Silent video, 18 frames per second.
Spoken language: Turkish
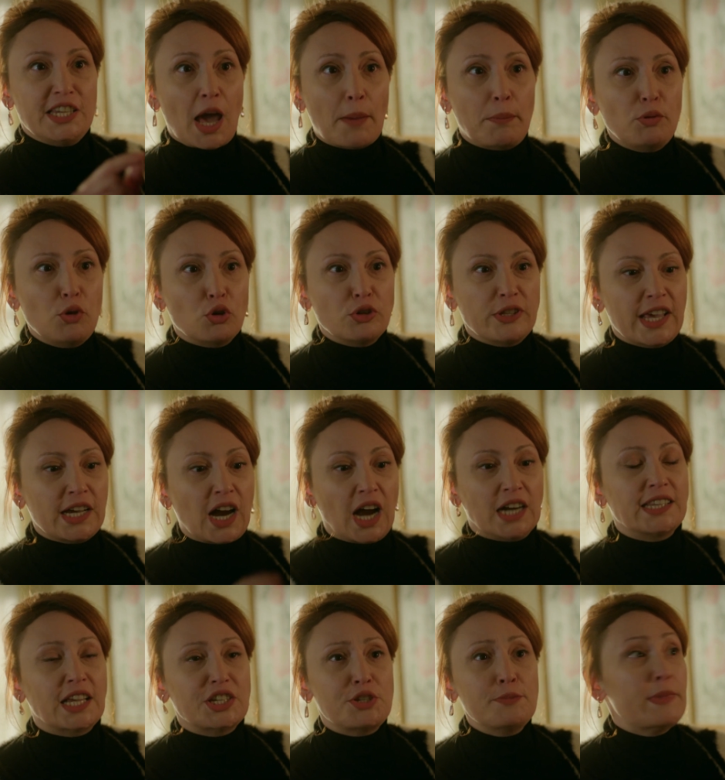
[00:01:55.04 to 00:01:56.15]
yapıyor diye
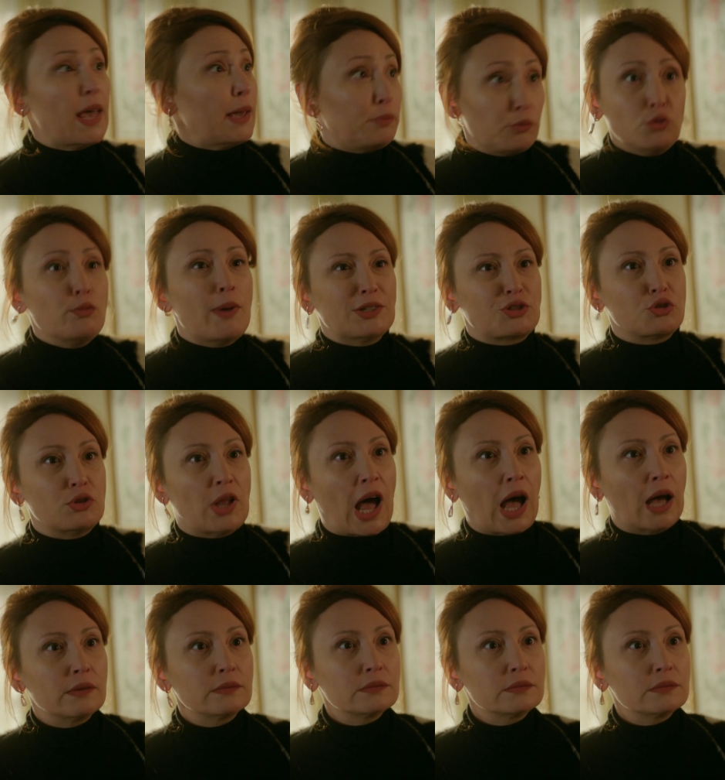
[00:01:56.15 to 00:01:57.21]
kardeşim deyip durma şuna.